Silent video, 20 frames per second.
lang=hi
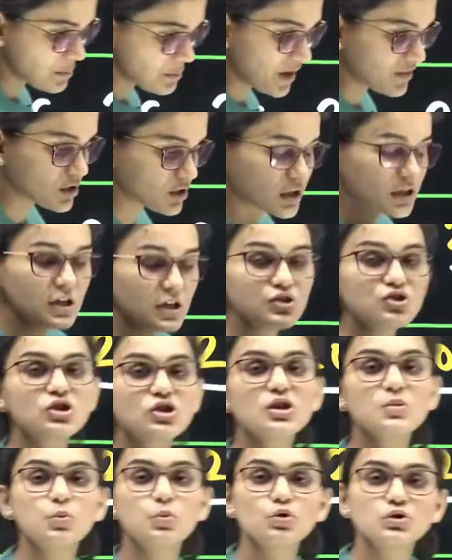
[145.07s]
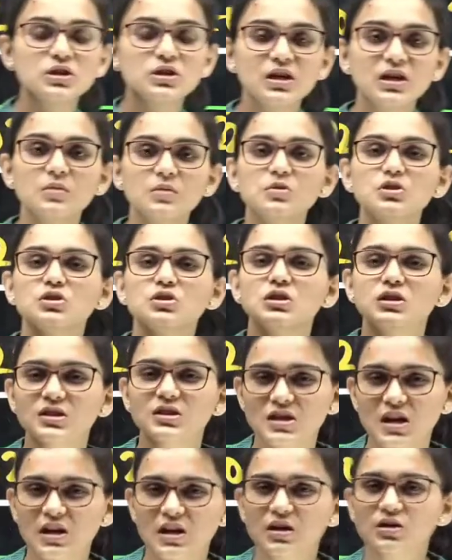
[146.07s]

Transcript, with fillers: हम बात करें टीजीटी पोस्ट के लिए भी तीन हज़ार